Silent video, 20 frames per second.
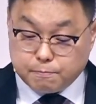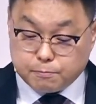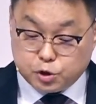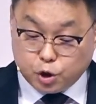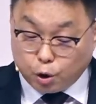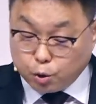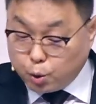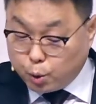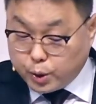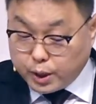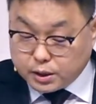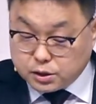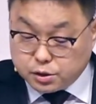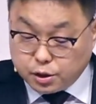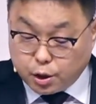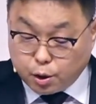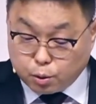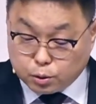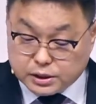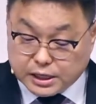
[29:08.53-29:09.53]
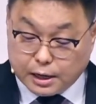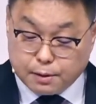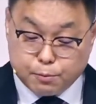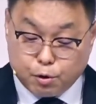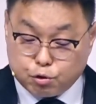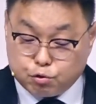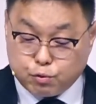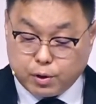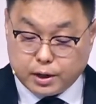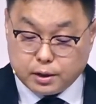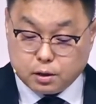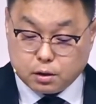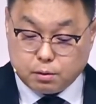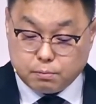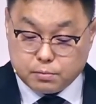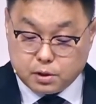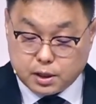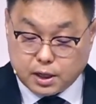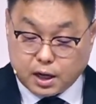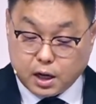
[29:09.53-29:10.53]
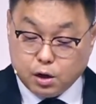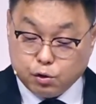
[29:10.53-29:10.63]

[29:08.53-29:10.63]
정욕에 쓰려고 잘못 구하는 겁니다.